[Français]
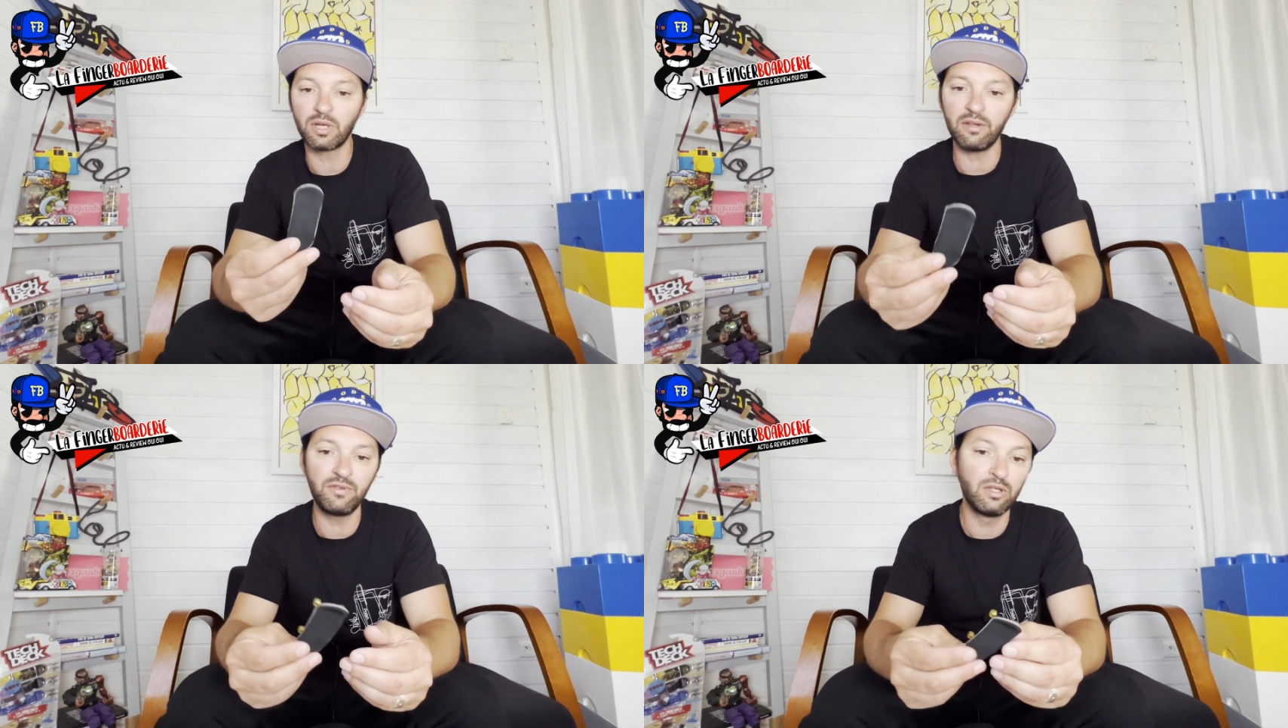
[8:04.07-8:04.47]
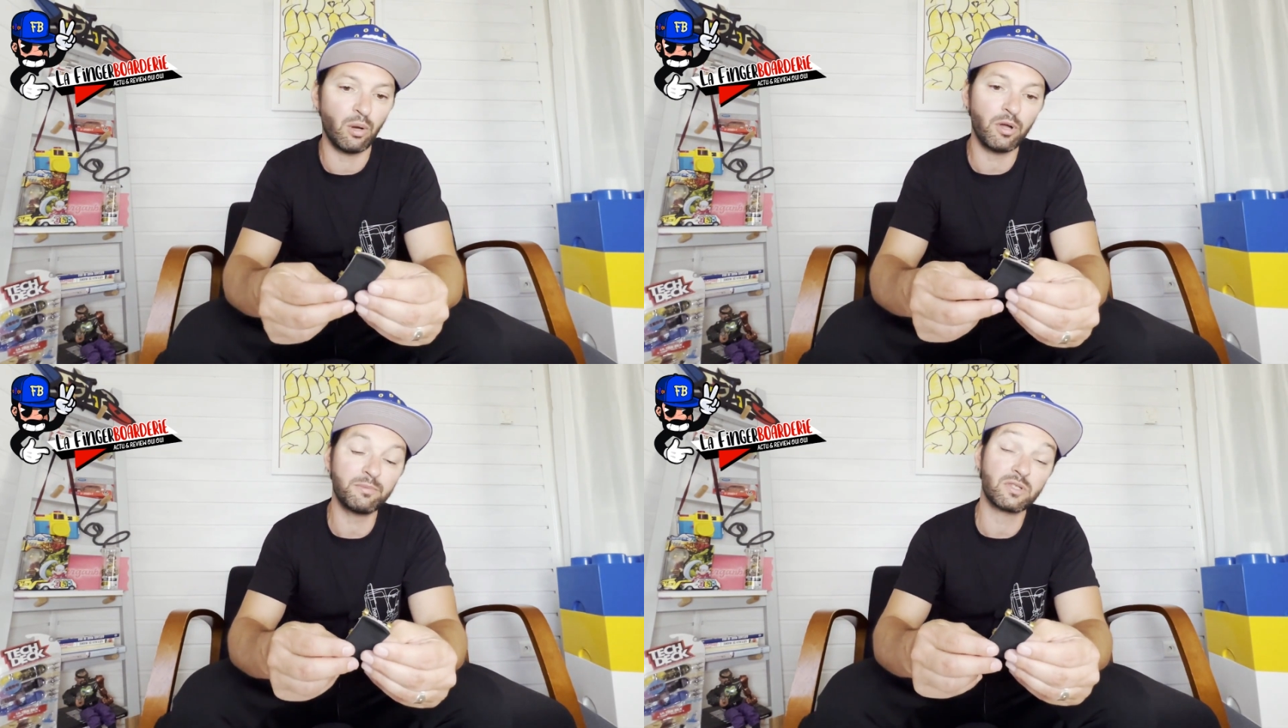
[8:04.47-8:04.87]
Grind
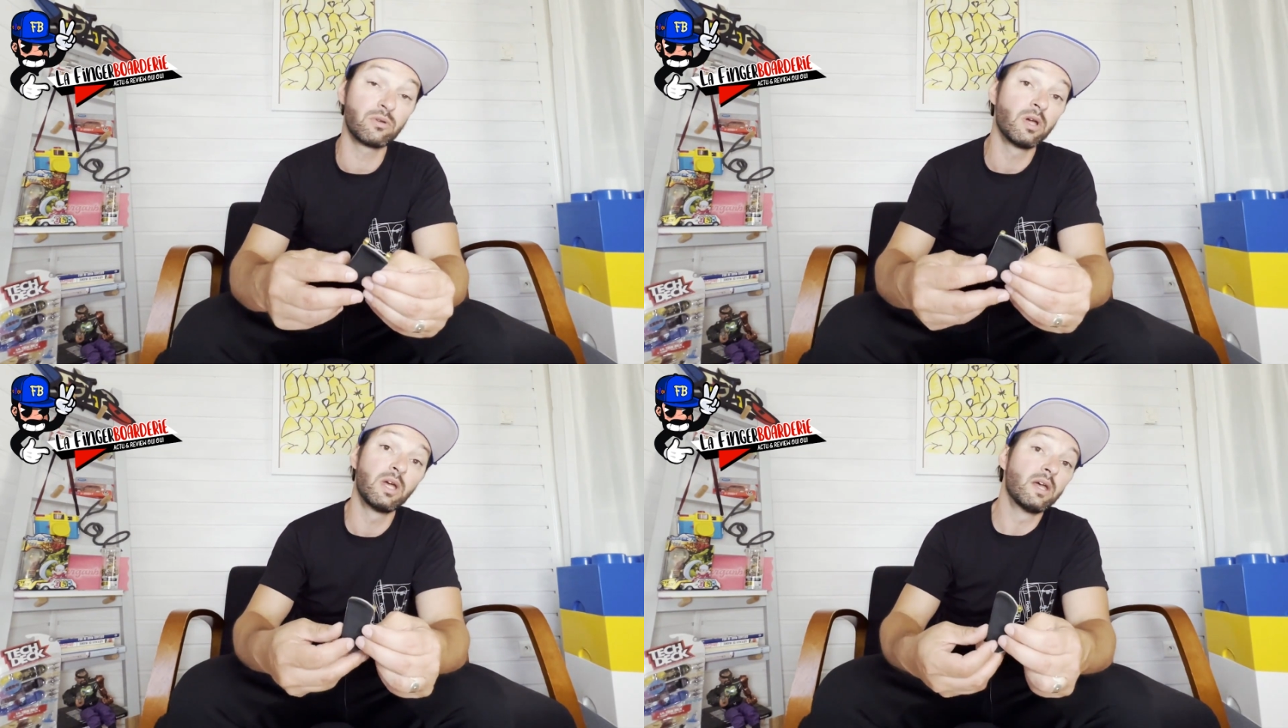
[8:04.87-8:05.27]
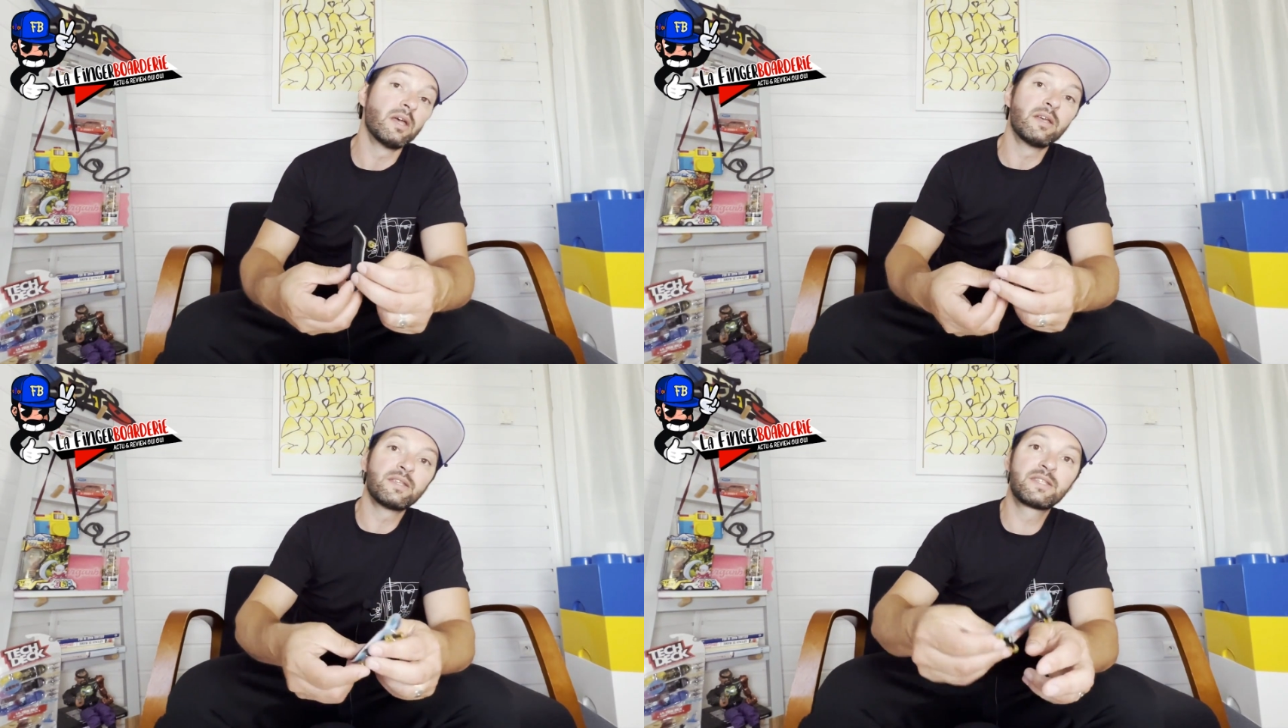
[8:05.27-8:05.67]
Fingerboard parce que
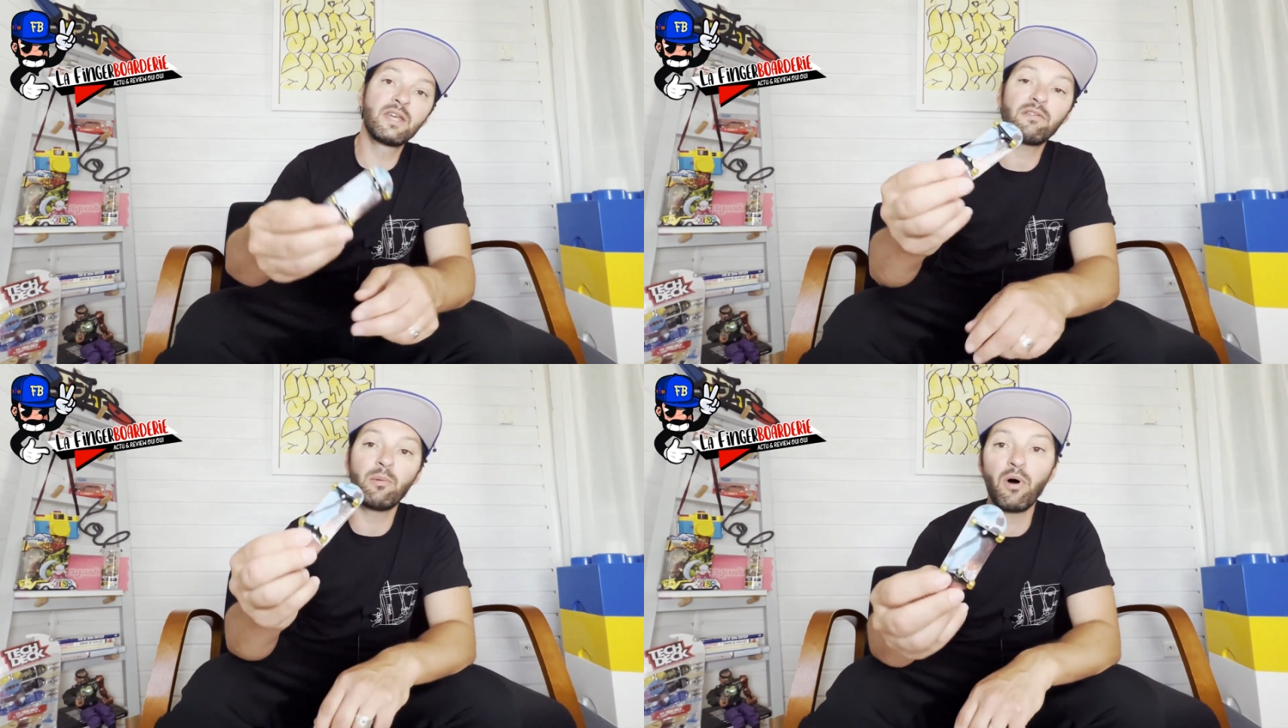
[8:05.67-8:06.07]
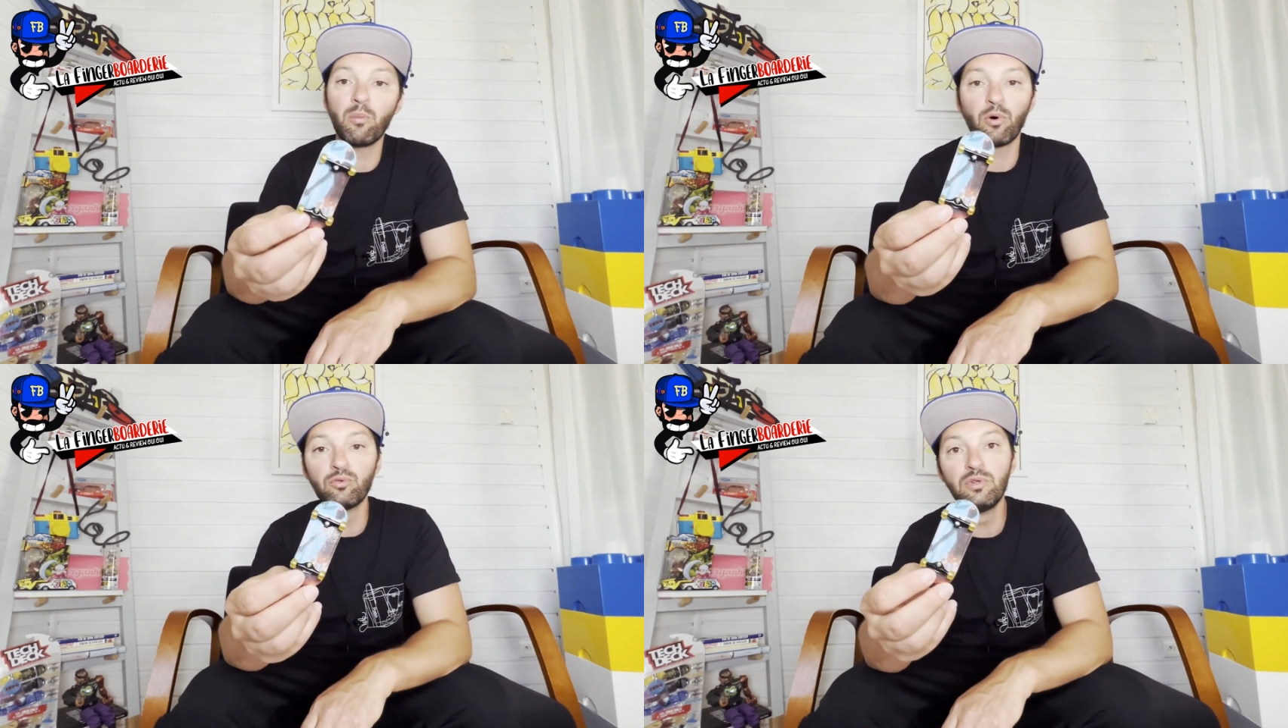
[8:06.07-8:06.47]
c'est vraiment un
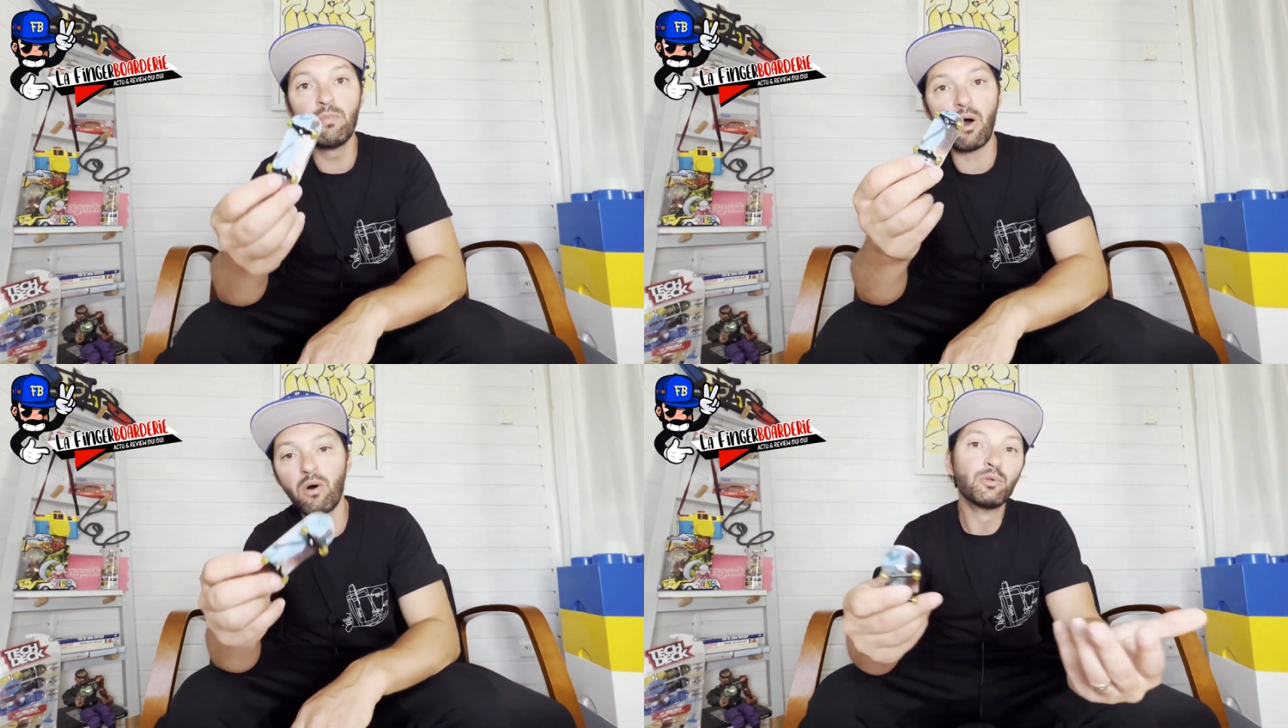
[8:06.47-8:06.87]
produit marrant.